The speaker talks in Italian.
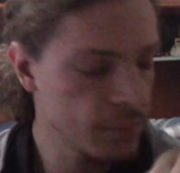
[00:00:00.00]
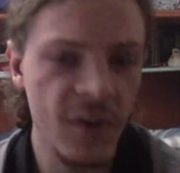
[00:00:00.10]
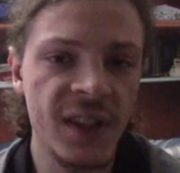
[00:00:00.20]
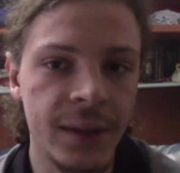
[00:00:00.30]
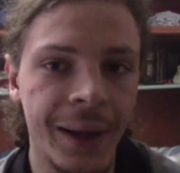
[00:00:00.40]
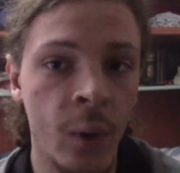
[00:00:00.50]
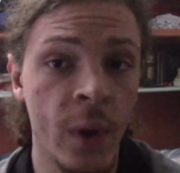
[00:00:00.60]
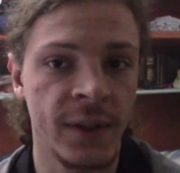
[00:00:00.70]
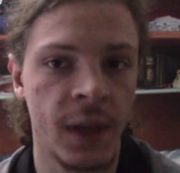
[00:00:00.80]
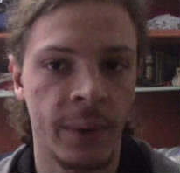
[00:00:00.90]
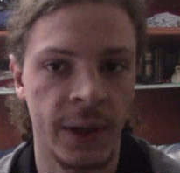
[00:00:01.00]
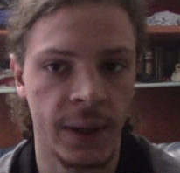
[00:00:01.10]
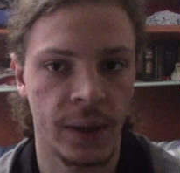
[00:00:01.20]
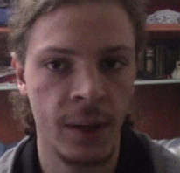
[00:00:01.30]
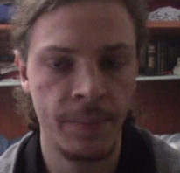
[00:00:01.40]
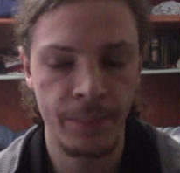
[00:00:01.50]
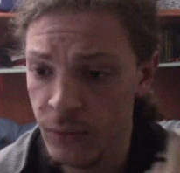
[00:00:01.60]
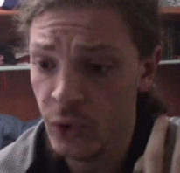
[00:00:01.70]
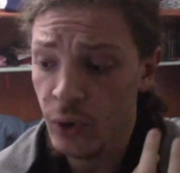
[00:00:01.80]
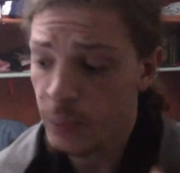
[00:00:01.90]
Vista questa partita,
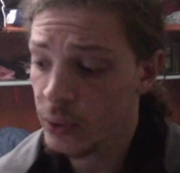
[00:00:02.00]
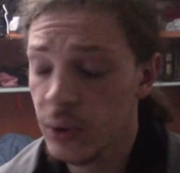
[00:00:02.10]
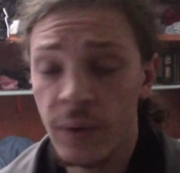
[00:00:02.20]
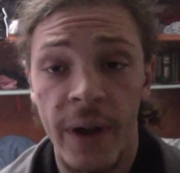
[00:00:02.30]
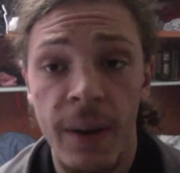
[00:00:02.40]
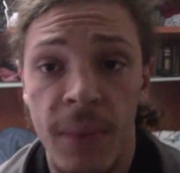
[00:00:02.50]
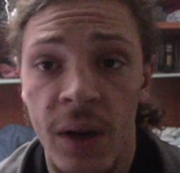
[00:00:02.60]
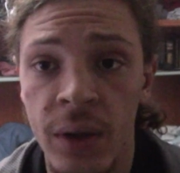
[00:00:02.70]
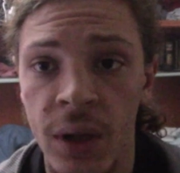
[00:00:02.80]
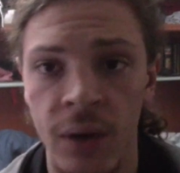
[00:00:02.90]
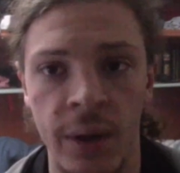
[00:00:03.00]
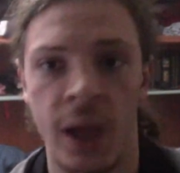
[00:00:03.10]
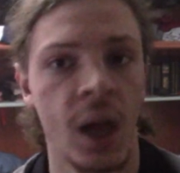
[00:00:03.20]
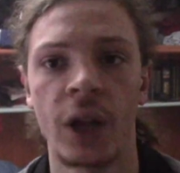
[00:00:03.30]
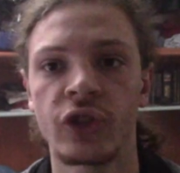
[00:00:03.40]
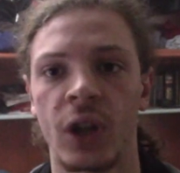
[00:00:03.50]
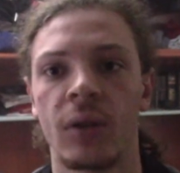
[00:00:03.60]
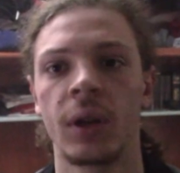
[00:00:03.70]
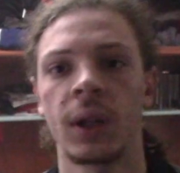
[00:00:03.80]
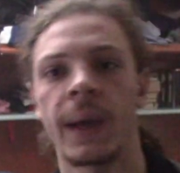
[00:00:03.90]
non ho potuto fare a meno di dire ok,
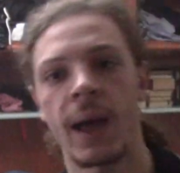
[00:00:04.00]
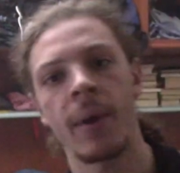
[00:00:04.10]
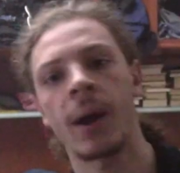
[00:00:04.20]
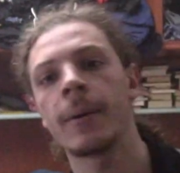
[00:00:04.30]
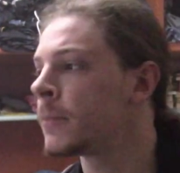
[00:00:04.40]
accendo la telecamera.